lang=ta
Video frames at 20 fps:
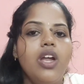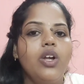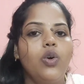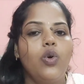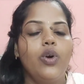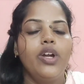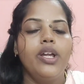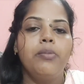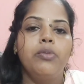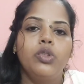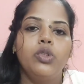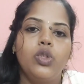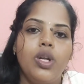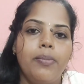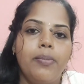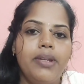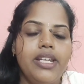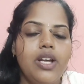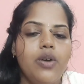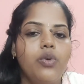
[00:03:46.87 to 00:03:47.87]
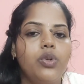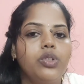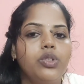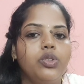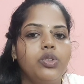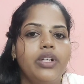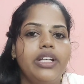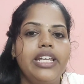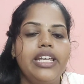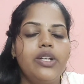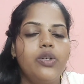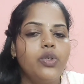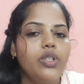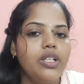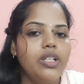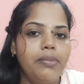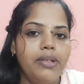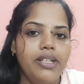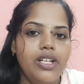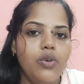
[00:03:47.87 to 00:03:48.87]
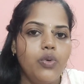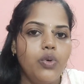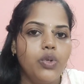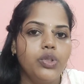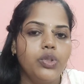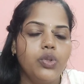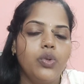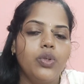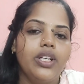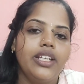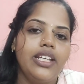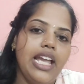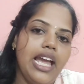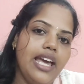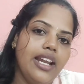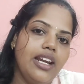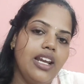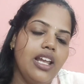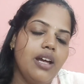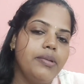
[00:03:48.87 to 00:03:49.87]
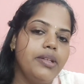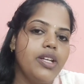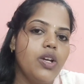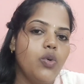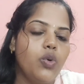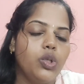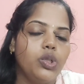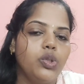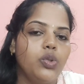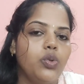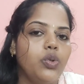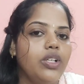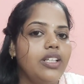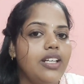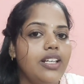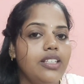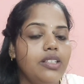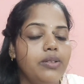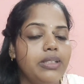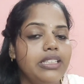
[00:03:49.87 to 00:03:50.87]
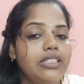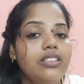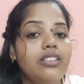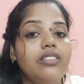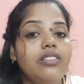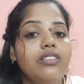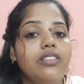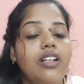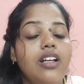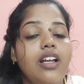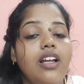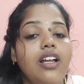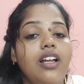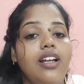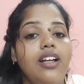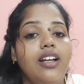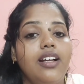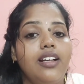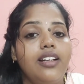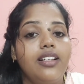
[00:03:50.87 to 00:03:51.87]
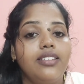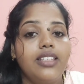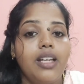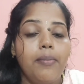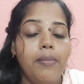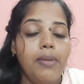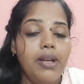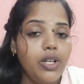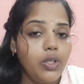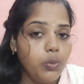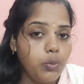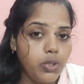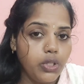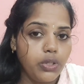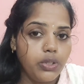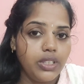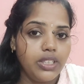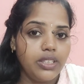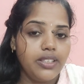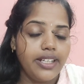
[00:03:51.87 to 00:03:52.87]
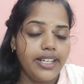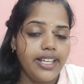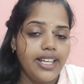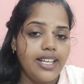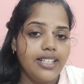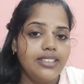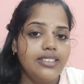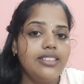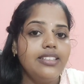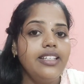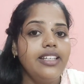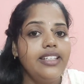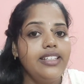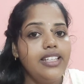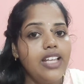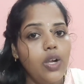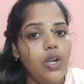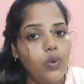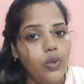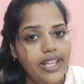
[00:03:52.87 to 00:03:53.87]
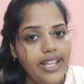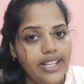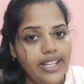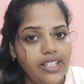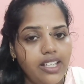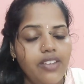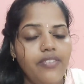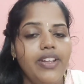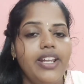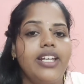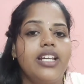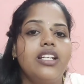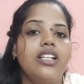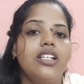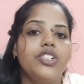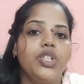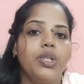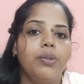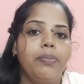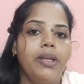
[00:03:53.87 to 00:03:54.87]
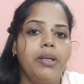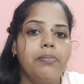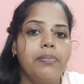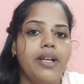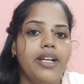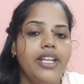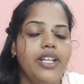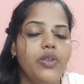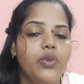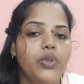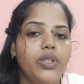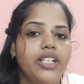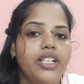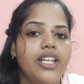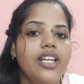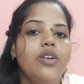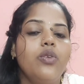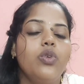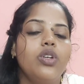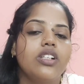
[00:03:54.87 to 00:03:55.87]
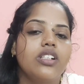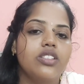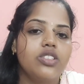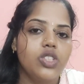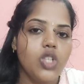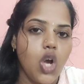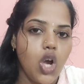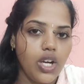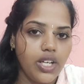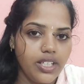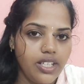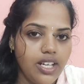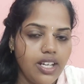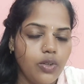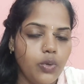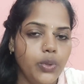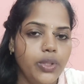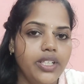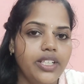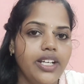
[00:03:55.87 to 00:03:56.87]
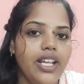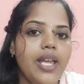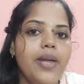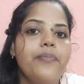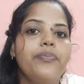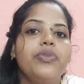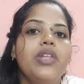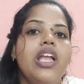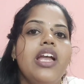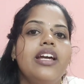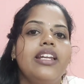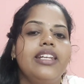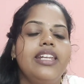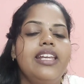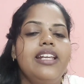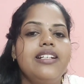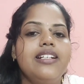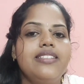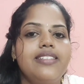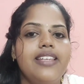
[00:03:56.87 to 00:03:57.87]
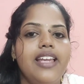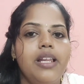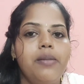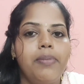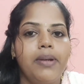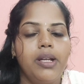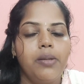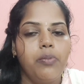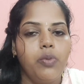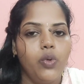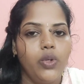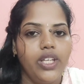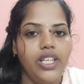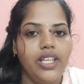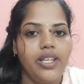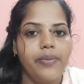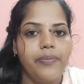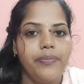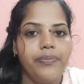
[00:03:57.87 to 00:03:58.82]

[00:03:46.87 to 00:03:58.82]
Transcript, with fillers: கோயம்புத்தூர் அப்படின்னா ஒருத்தவங்க ஈரோடு அப்படின்னா ஒருத்தவங்க கேரளா அப்படின்னா ஒருத்தவங்க இது வந்து தமிழ்நாடு மட்டும் கிடையாது இந்தியாவுக்குள்ளே எங்கே வேணால் நான் ஷிப்பிங் பண்ணி கொடுக்குறேன் உங்களுக்கு ஸ்டாக் நான் கொடுக்குறேன் நீங்கள் சேல் பண்ண போகிறீங்க